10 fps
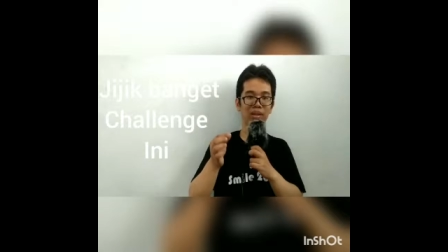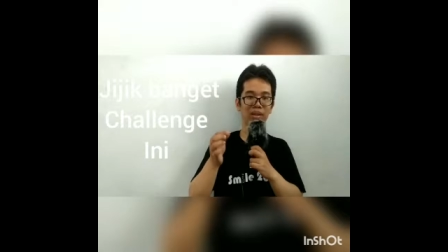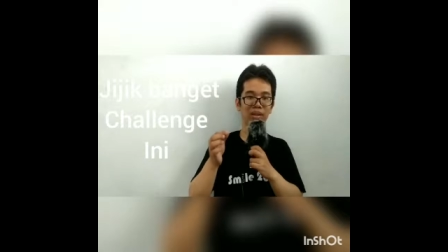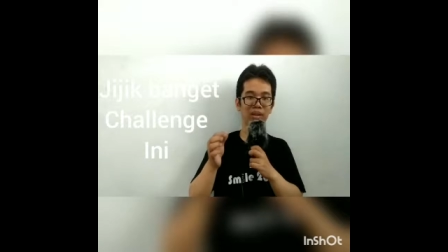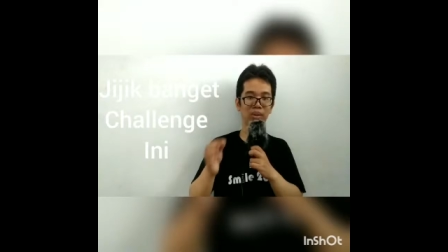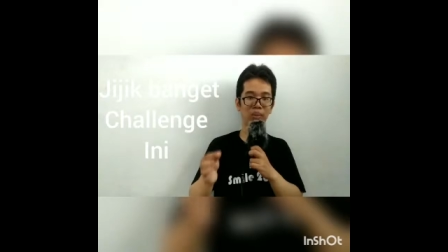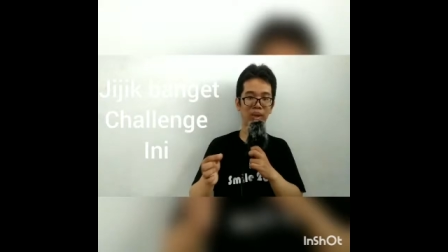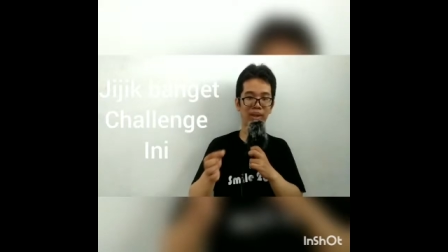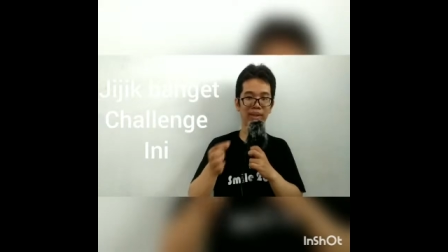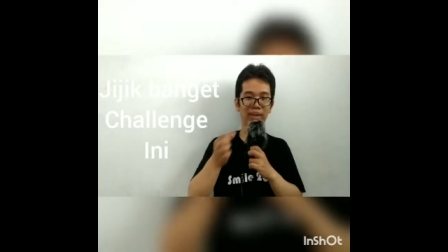
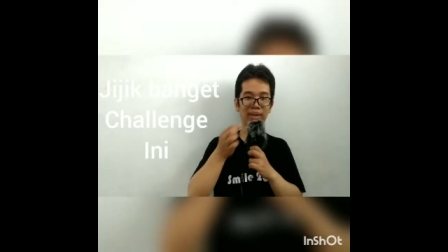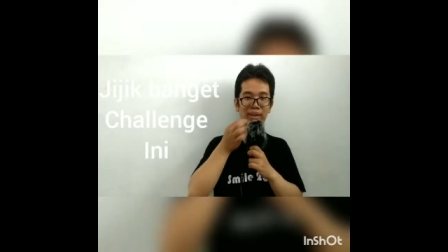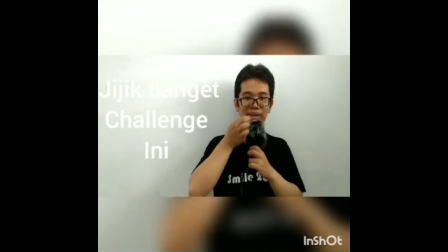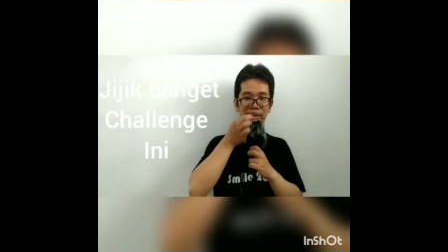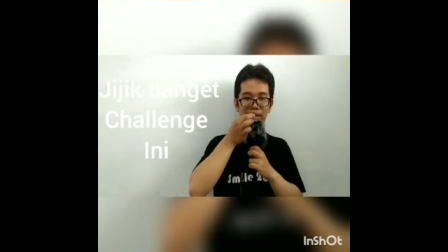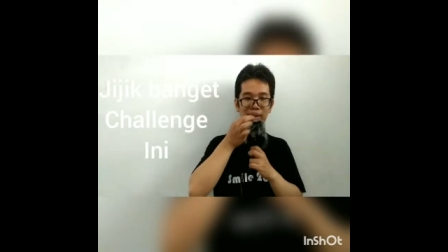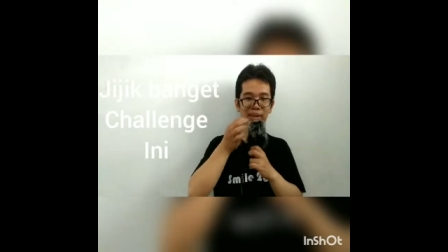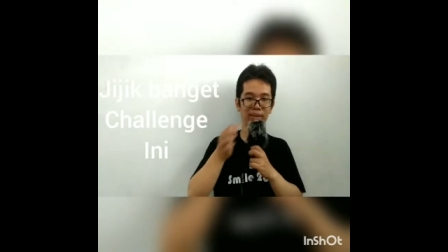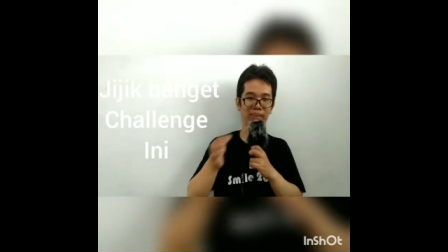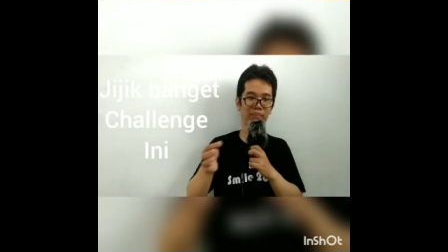kecoa di
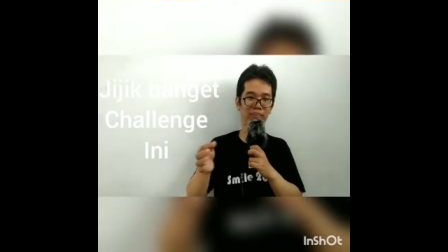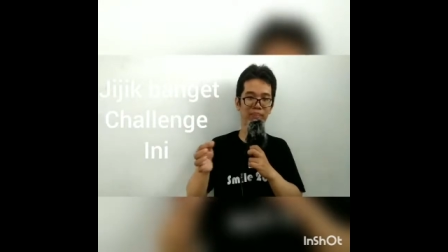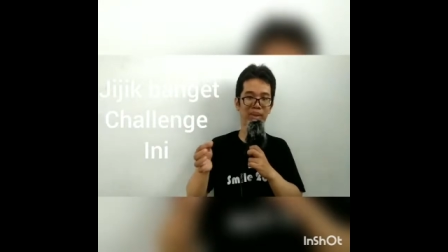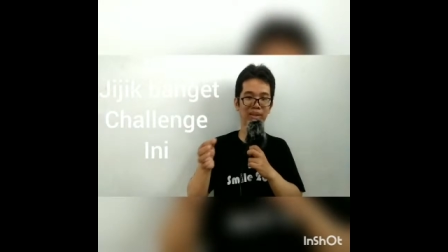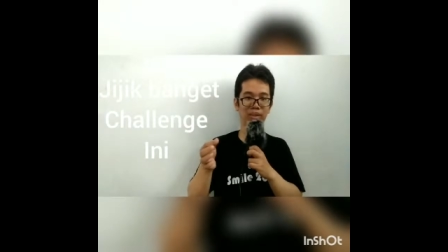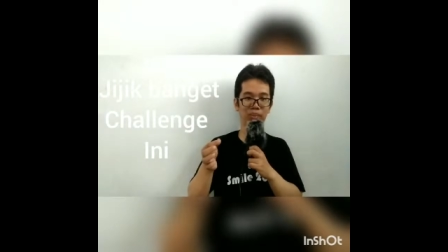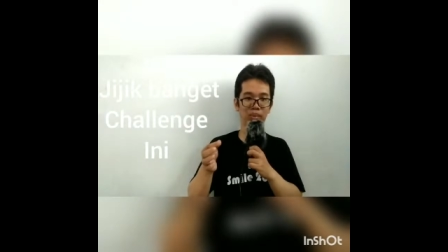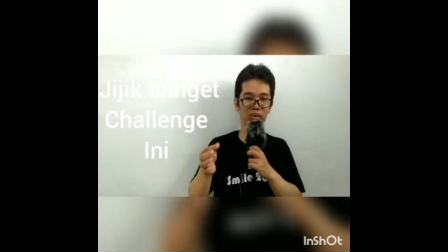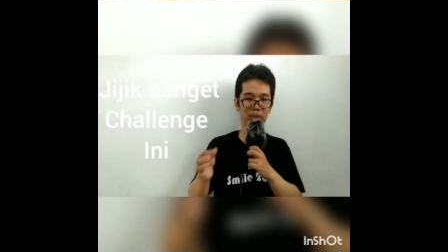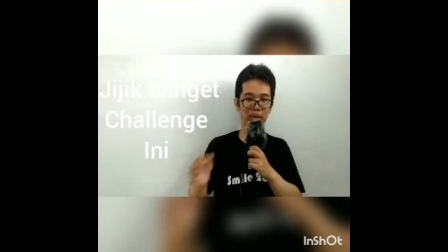pas di
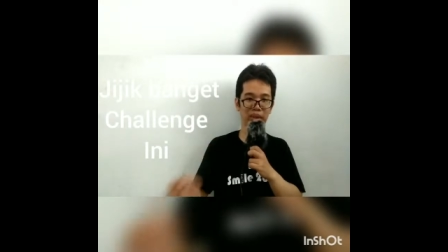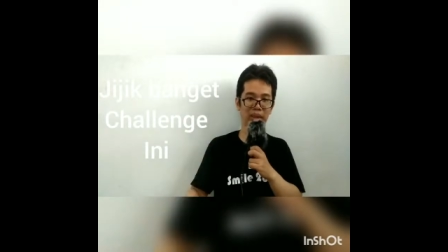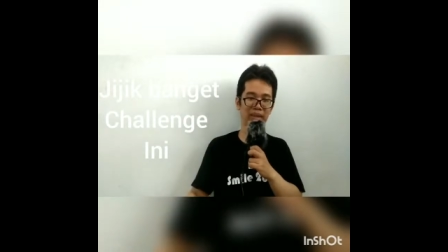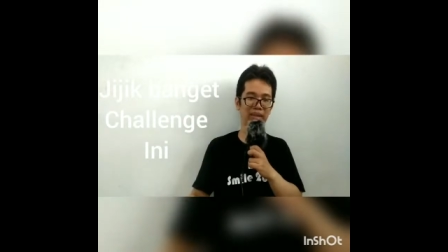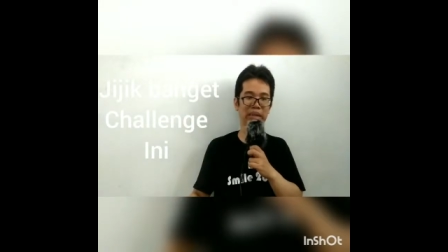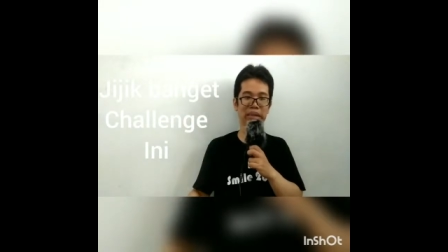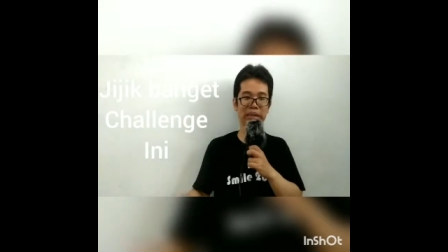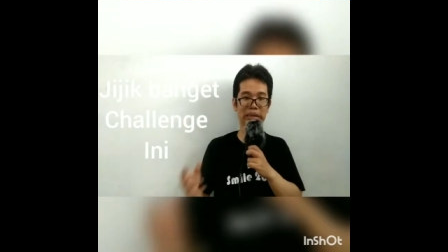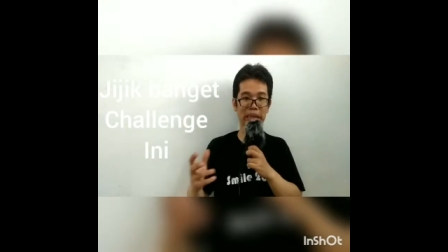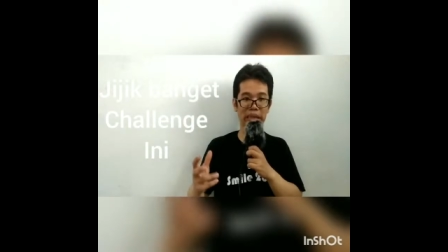mulutnya
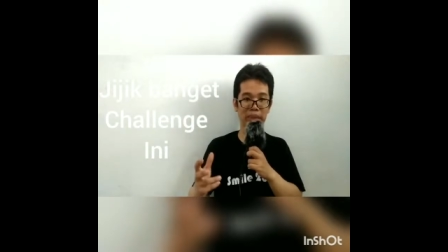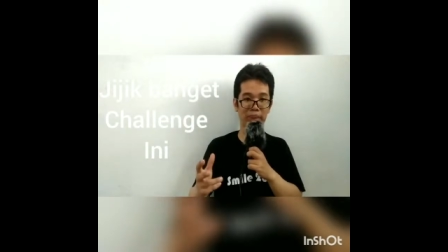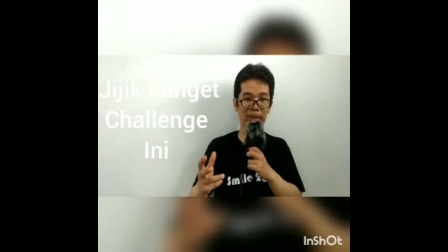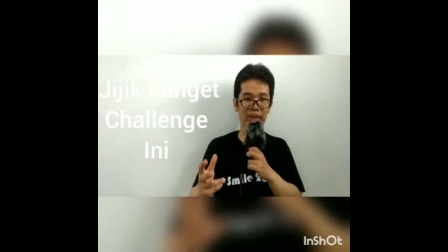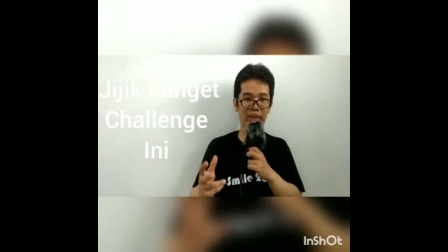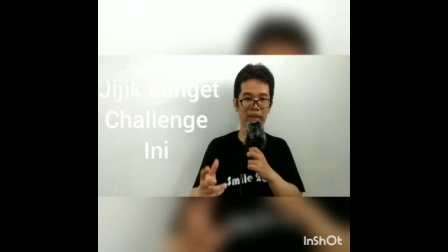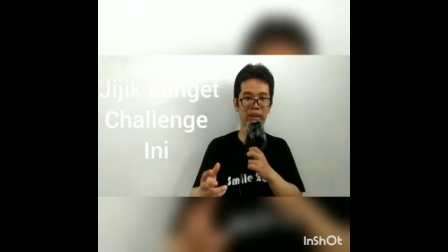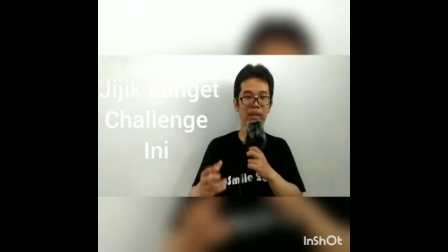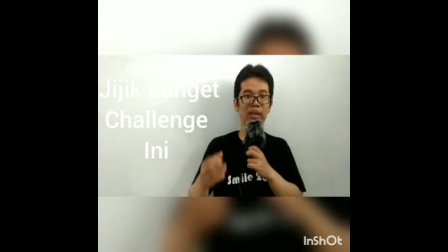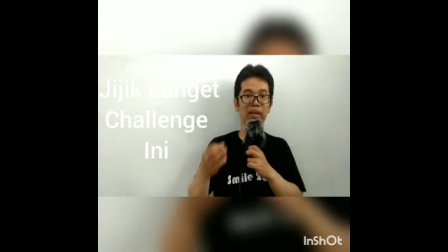ya banget kan
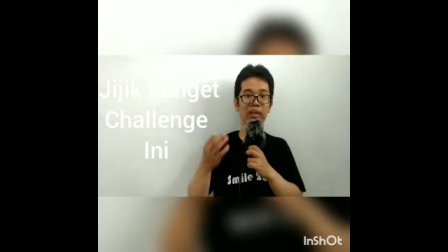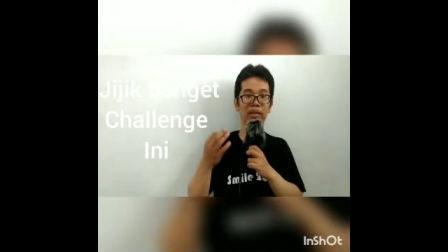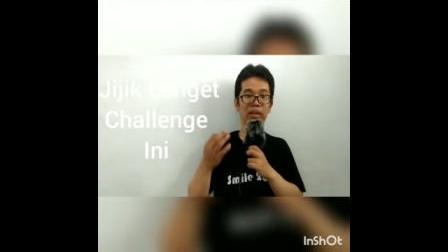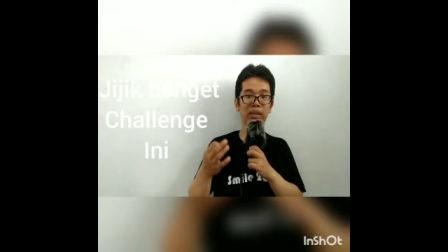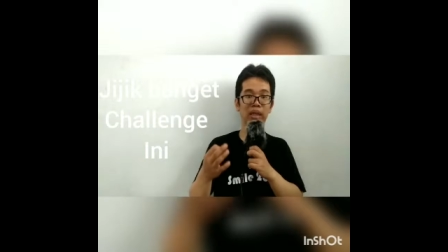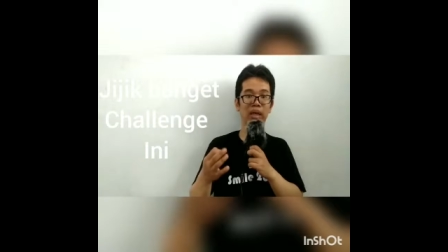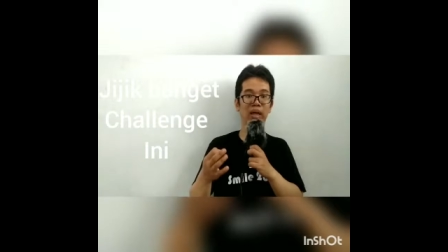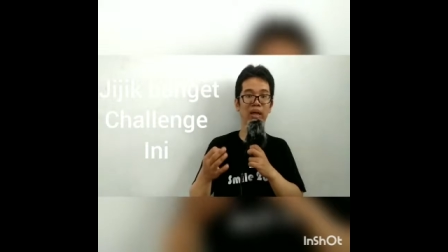ketiga